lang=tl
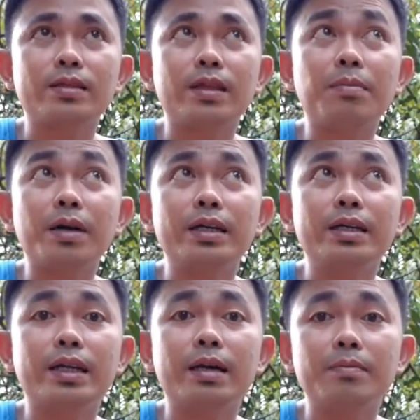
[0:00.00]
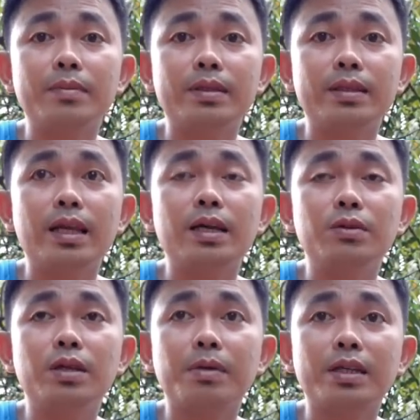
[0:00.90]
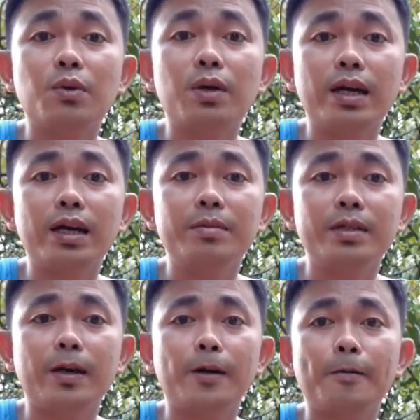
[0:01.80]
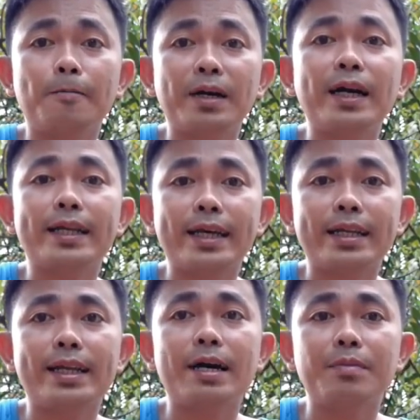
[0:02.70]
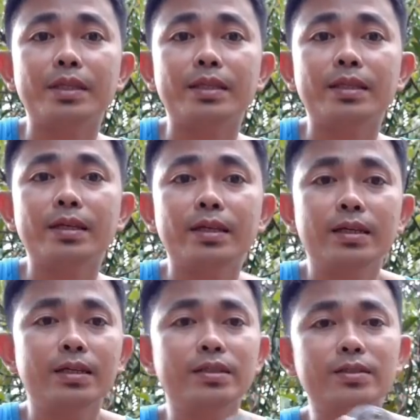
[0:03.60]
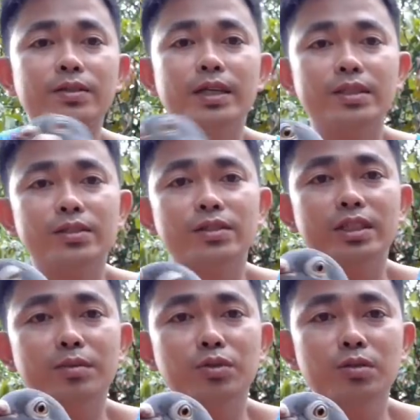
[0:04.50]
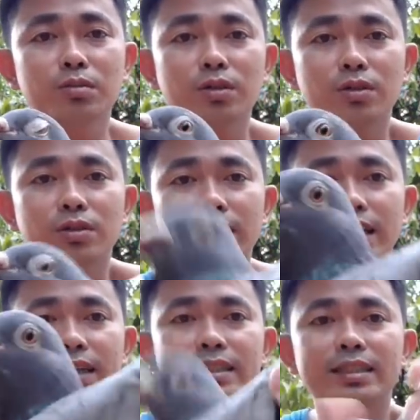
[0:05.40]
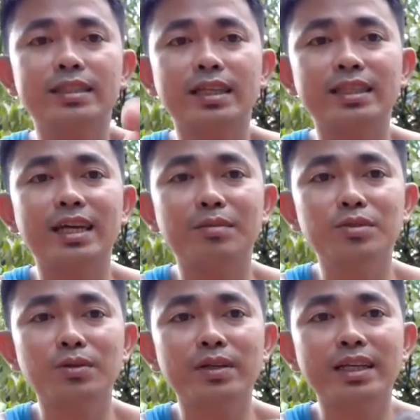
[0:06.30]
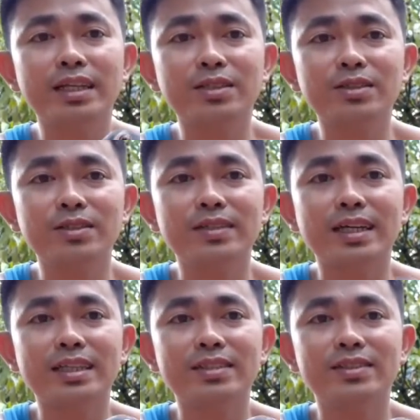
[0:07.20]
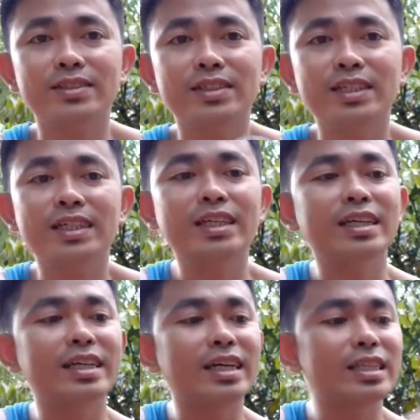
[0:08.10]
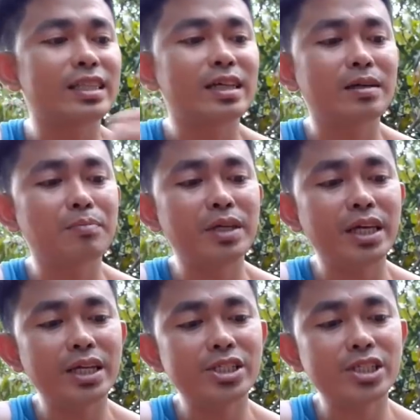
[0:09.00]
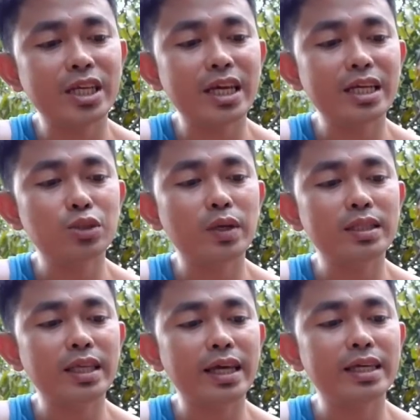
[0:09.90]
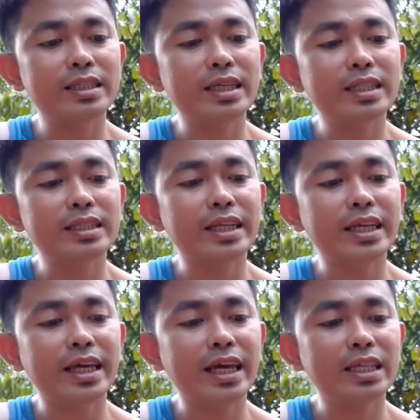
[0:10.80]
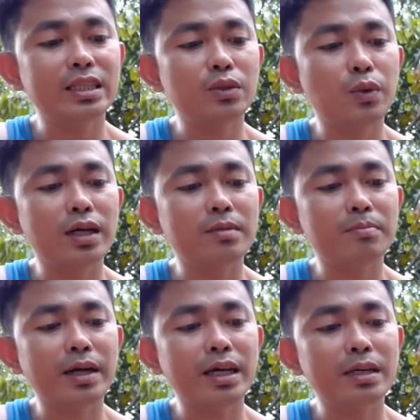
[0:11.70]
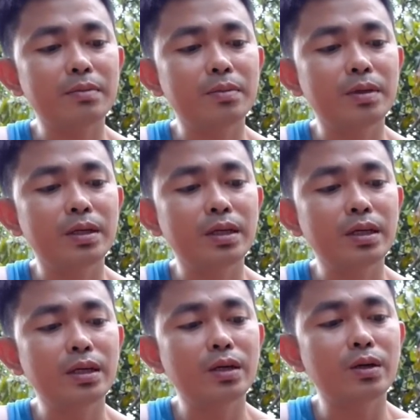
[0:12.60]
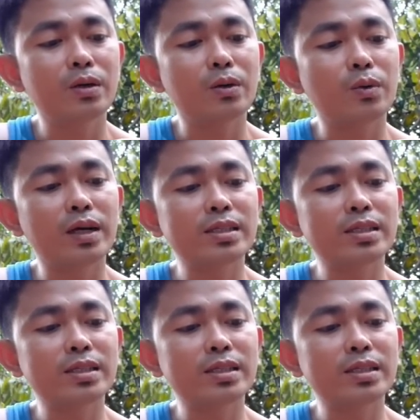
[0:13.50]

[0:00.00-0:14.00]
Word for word: Napakahirap, lalo na pag nawalan kami ng pangkarera namin. So, eto, ibon mo. Ayan, tanda mo tong ring na to sigurado. Ayan. PHA 2018 3815100.